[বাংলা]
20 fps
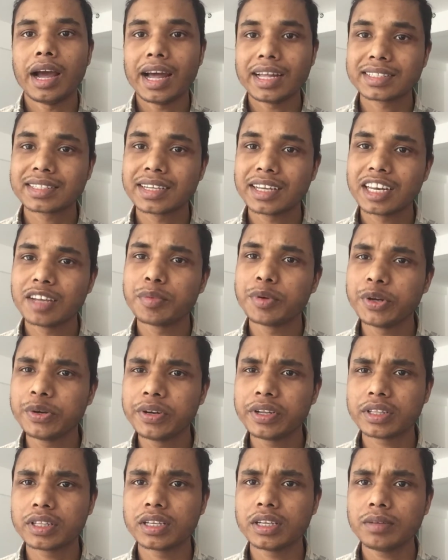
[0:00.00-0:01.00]
আজকের এই
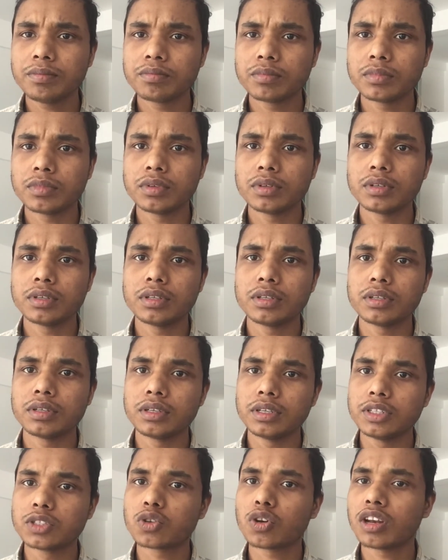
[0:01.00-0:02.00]
ভিডিওটাতে
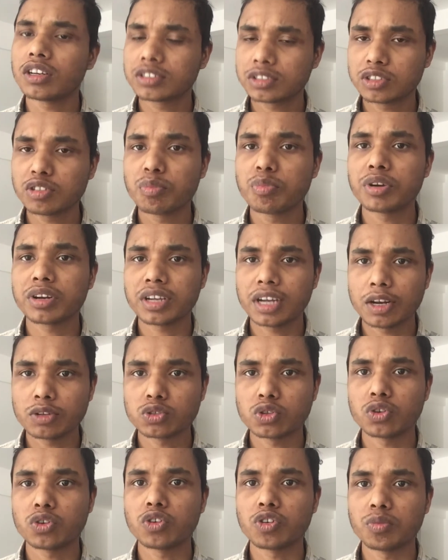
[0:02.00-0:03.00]
স্কলারশিপ সম্পর্কে
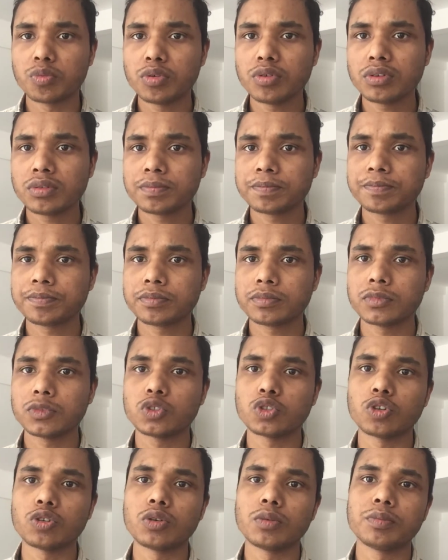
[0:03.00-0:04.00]
আলোচনা করব
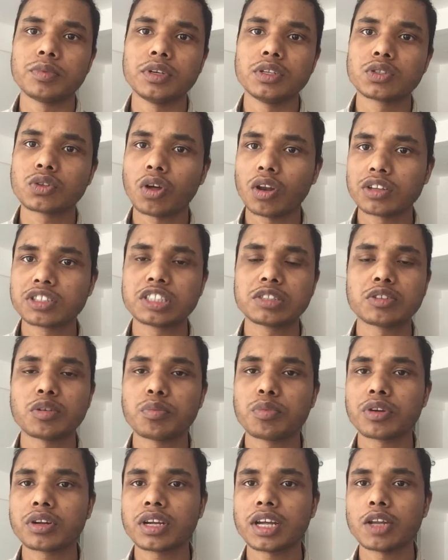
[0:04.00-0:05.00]
তো স্কলারশিপ
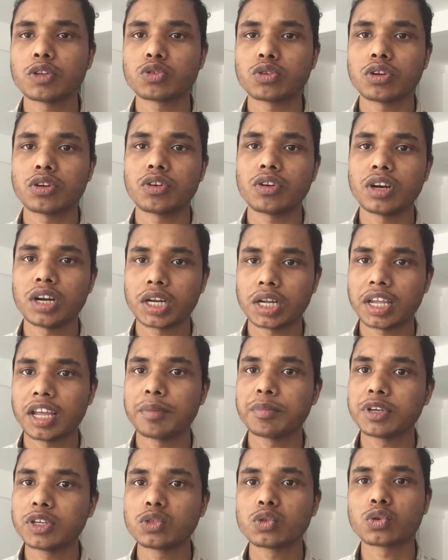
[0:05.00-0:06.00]
সম্পর্কে আলোচনা করার আগে
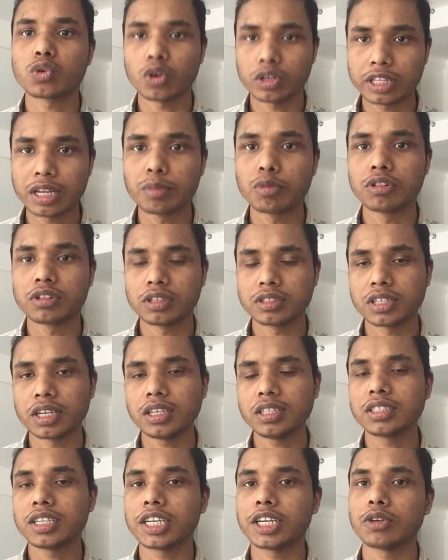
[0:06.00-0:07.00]
আমি কিছু কথা বলতে
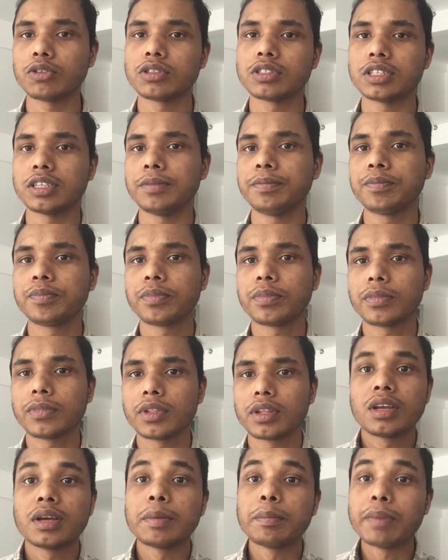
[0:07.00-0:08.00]
চাই সেটা হচ্ছে
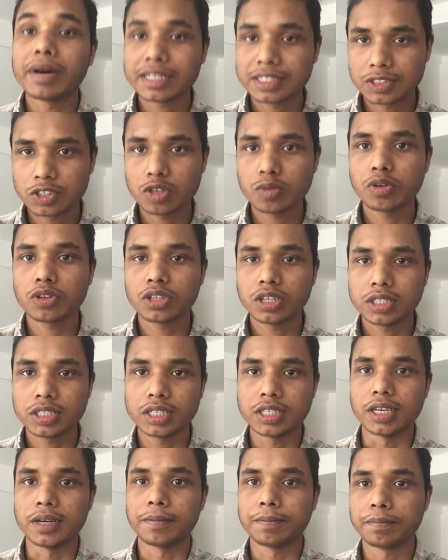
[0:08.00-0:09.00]
বাস্তবতা
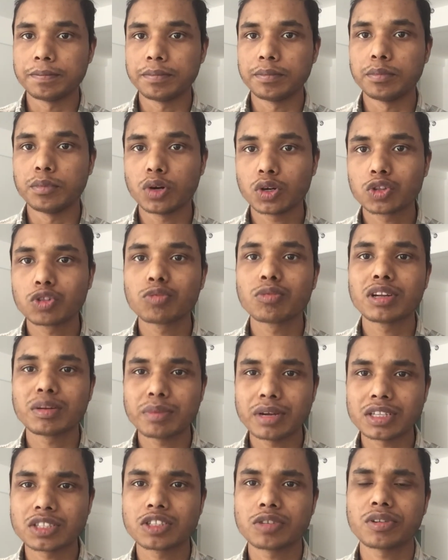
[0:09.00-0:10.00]
যেটা বর্তমান
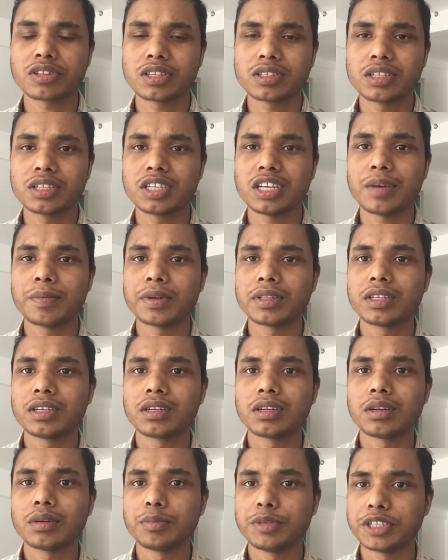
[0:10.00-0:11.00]
বাস্তবতা যেটা আমাদের
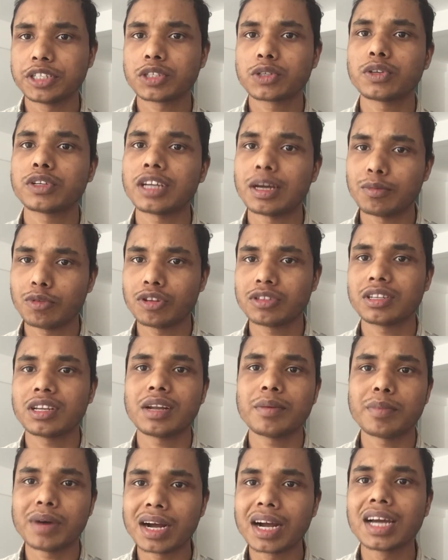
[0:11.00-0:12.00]
বিশেষ করে আমরা
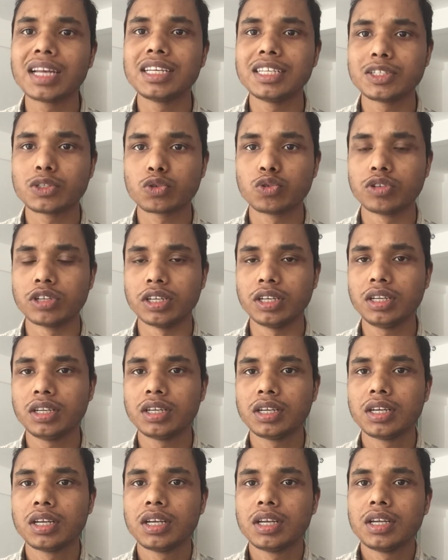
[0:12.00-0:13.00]
যারা বাঙালি স্টুডেন্ট
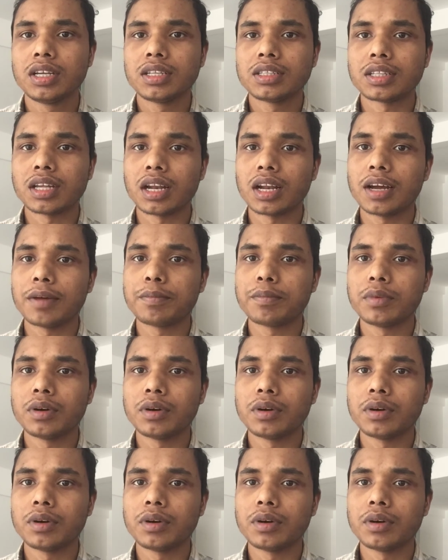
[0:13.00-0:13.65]
তারা